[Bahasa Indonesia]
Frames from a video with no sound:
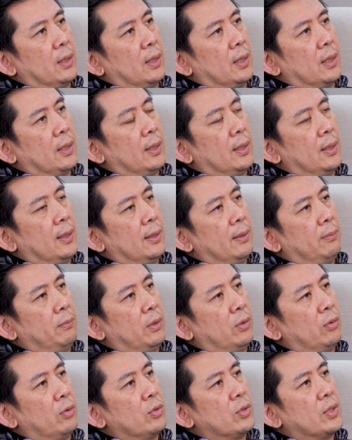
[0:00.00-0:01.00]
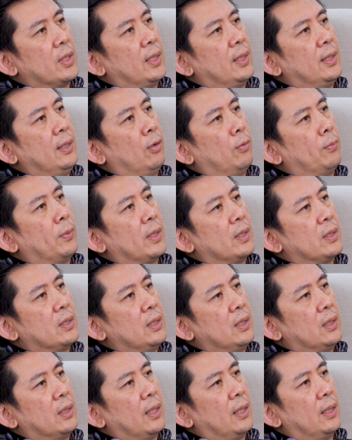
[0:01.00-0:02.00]
karena menurut saya ini
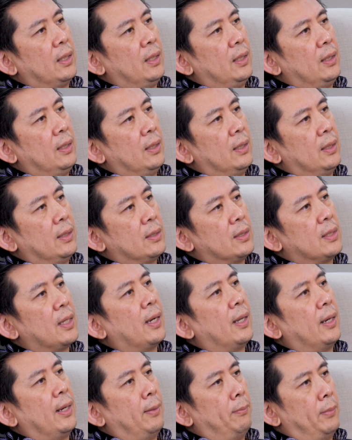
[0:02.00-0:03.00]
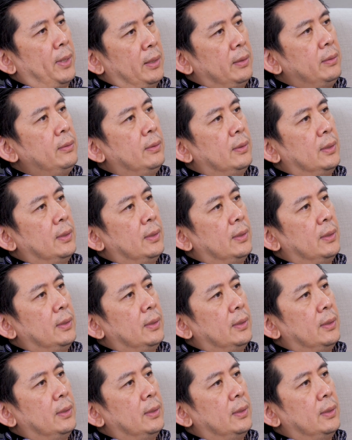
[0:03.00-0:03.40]
operasi tekniknya sangat aman.